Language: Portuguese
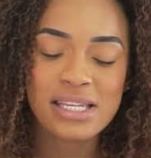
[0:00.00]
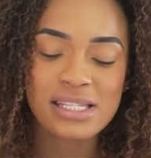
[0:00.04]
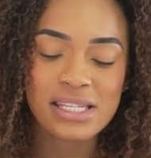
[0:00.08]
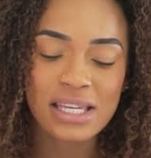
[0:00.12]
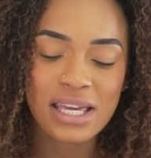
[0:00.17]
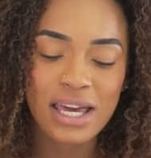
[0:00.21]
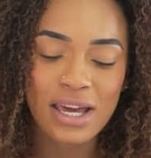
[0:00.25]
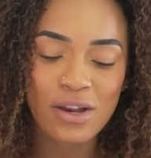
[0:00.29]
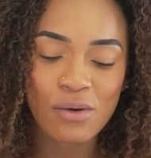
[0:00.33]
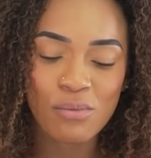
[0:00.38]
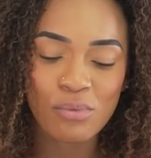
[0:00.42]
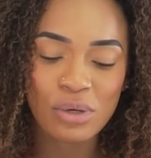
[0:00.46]
Esse
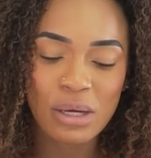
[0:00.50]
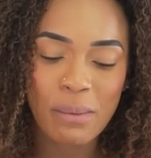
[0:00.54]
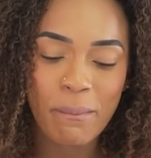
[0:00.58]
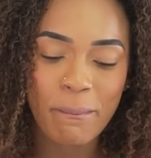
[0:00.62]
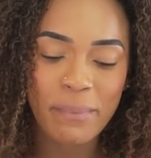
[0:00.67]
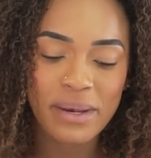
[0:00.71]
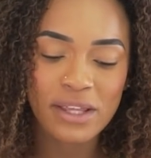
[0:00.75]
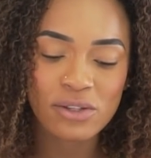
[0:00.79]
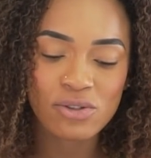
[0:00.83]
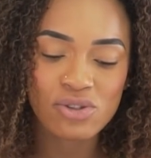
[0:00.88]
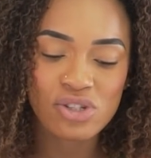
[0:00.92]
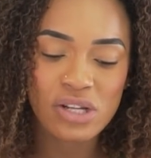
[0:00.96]
aqui era um mule
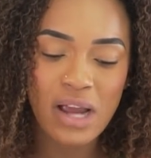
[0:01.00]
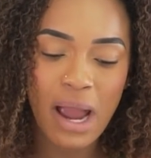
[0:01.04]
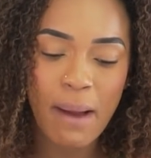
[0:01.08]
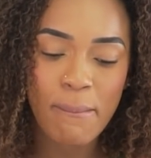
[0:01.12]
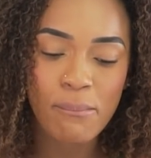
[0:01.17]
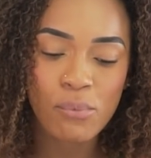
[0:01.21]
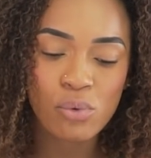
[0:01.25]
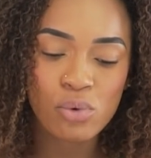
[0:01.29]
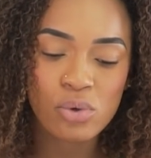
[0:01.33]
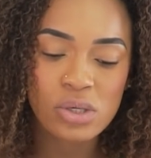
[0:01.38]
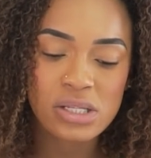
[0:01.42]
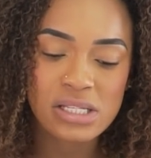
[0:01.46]
preto de
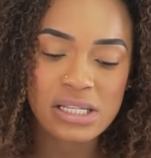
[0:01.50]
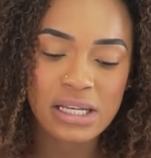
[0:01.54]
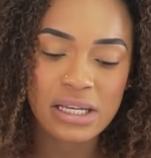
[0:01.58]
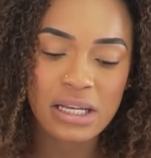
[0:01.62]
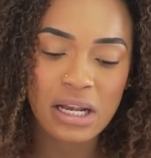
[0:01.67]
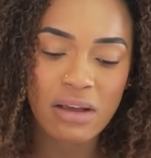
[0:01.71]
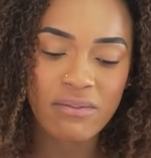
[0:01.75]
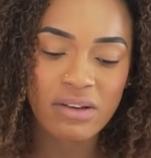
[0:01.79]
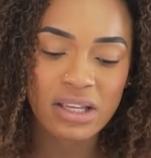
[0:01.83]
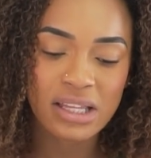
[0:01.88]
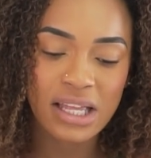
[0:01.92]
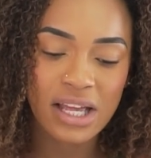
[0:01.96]
camurça, que
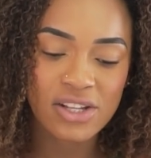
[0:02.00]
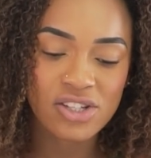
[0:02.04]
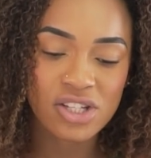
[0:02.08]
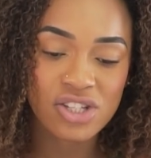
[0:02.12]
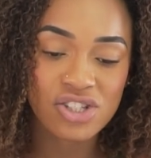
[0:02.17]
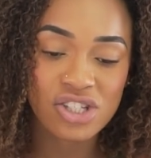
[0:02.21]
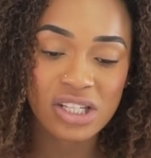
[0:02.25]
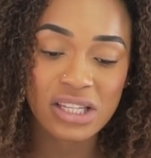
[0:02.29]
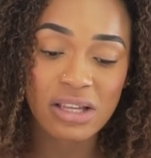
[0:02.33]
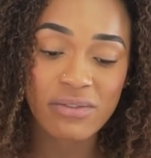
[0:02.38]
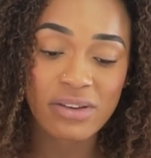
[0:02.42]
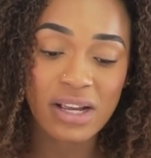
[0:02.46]
na verdade ele
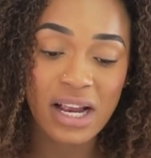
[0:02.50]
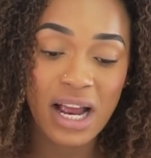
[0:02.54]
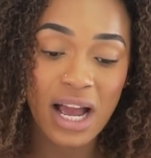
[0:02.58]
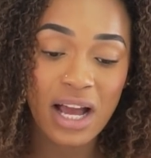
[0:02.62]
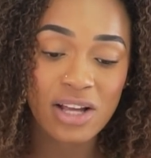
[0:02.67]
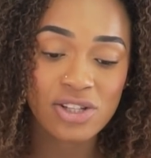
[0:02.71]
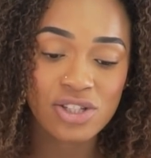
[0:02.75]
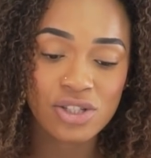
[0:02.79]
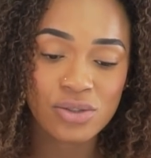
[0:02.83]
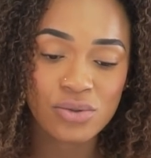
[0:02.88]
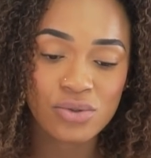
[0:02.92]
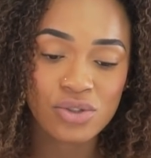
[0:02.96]
já tava
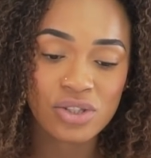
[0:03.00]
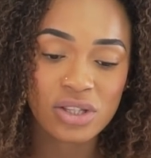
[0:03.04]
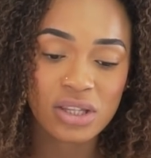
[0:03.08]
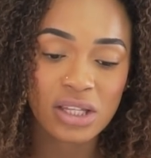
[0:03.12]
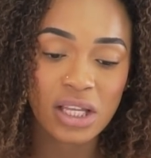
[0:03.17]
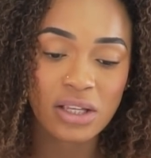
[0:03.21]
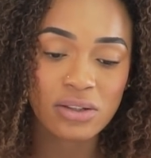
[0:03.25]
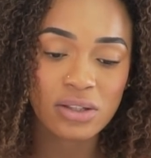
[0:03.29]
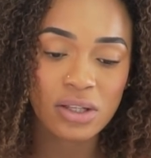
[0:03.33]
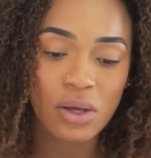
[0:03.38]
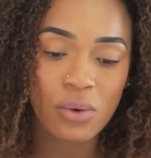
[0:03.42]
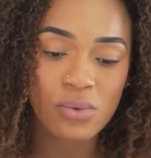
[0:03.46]
encardido de
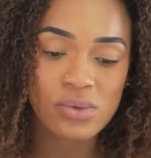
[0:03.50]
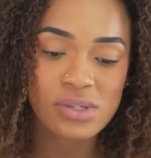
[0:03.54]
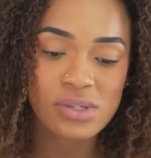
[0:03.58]
tanto tanto que eu